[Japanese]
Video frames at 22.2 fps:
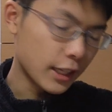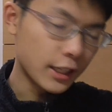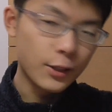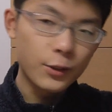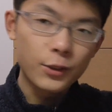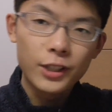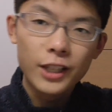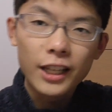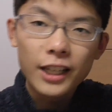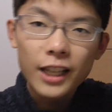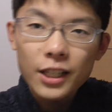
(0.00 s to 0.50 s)
何
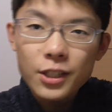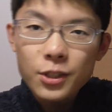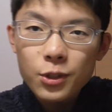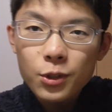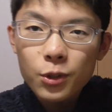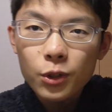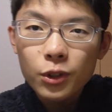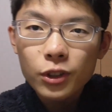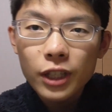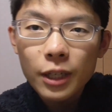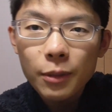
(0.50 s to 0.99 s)
より
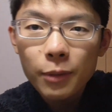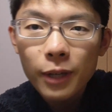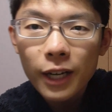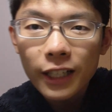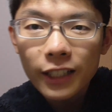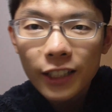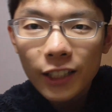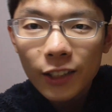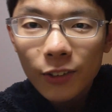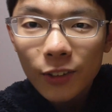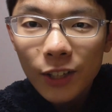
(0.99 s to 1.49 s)
75g
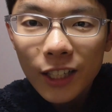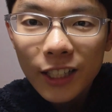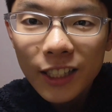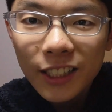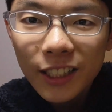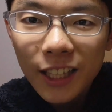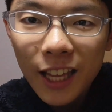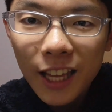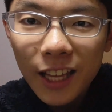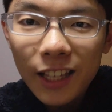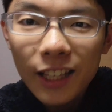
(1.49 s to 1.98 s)
入ってるのがいい
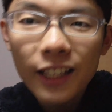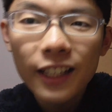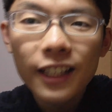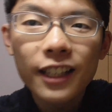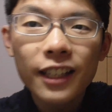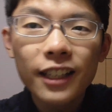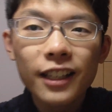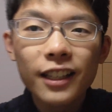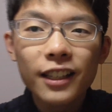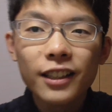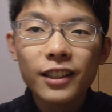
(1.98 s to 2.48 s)
ね。
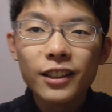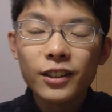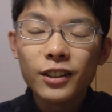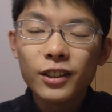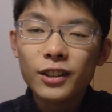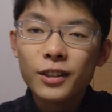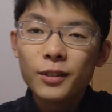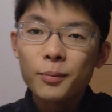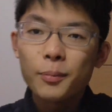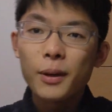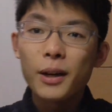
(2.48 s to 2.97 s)

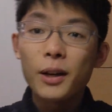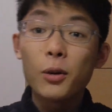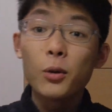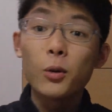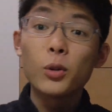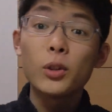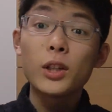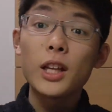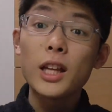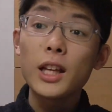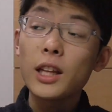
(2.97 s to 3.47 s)
まあ、
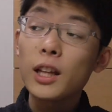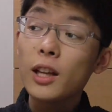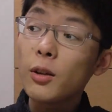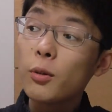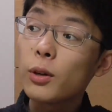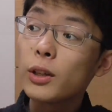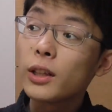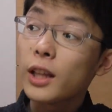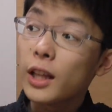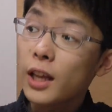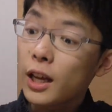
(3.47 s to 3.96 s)
お値段
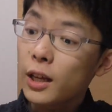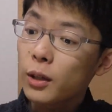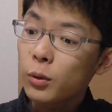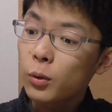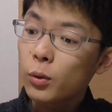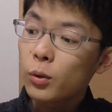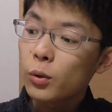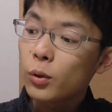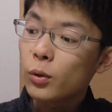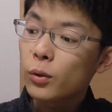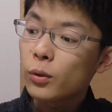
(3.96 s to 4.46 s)
はね、あ
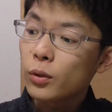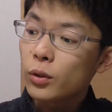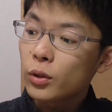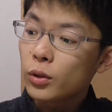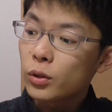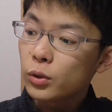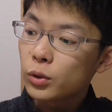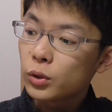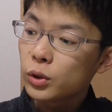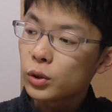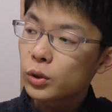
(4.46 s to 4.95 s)

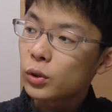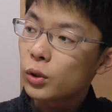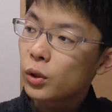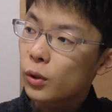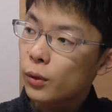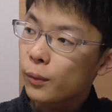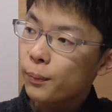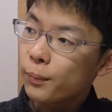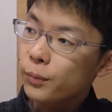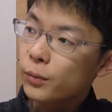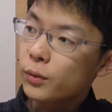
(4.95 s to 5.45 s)
のー、普通
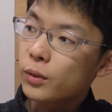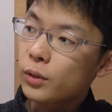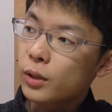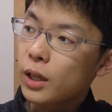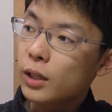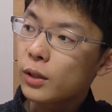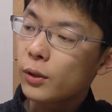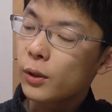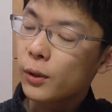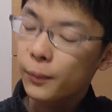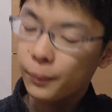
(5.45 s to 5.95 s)
の、
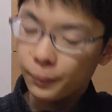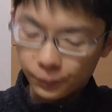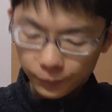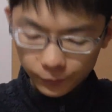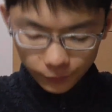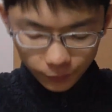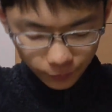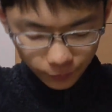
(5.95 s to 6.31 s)
あの、